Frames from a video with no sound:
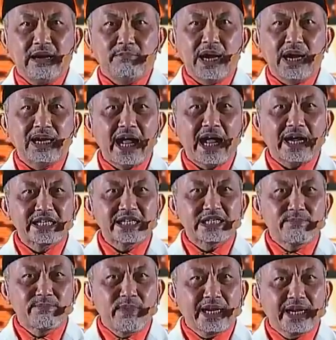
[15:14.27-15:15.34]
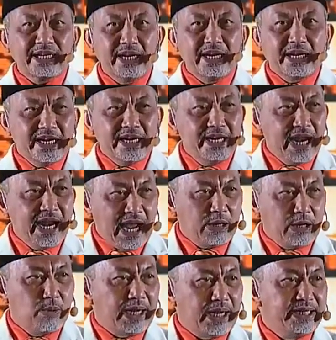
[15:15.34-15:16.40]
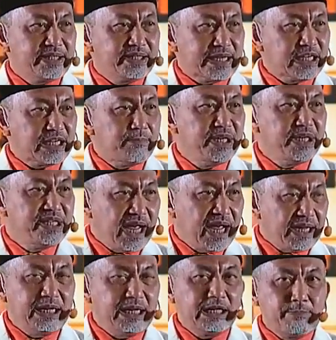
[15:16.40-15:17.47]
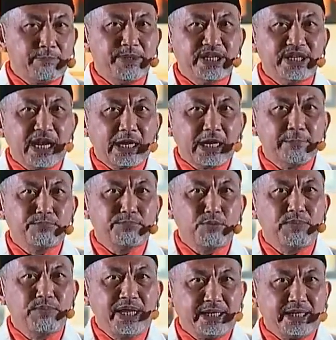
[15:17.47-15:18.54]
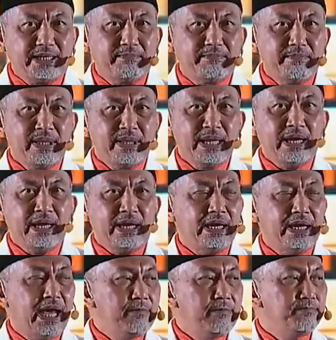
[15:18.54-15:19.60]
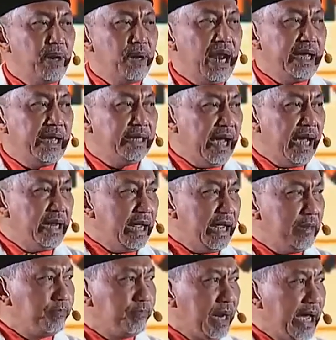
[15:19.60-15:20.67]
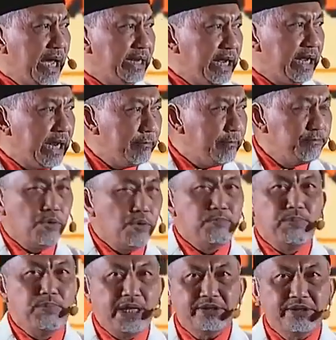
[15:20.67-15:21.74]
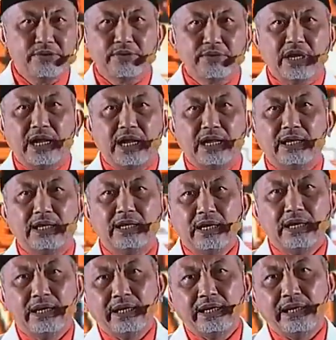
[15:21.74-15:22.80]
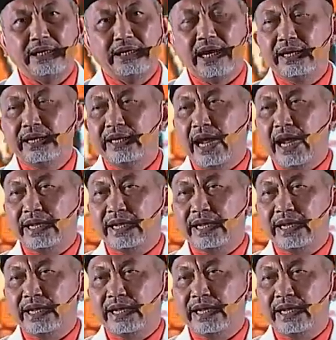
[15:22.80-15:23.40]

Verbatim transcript: Maka akan semakin rendah kualitas kebijakan-kebijakan publik dan pelayanan-pelayanan publik juga yang